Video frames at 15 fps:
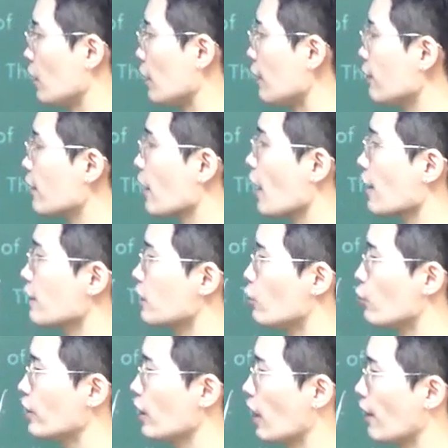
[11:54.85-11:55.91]

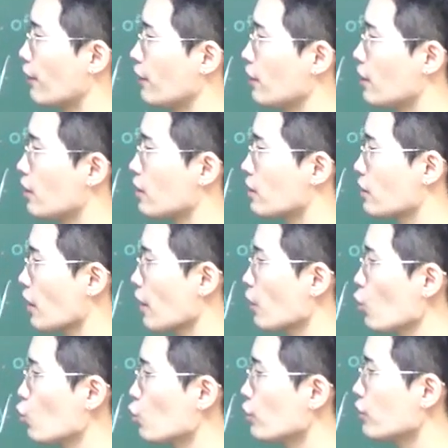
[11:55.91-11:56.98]
인간을 위한
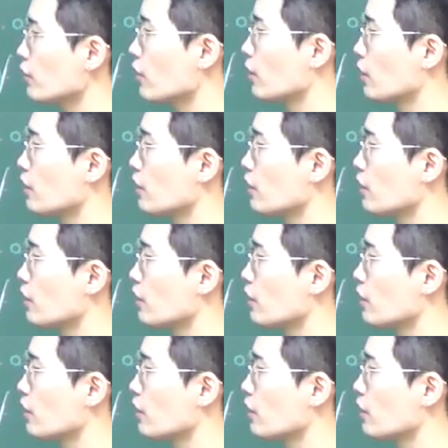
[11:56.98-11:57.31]
새로운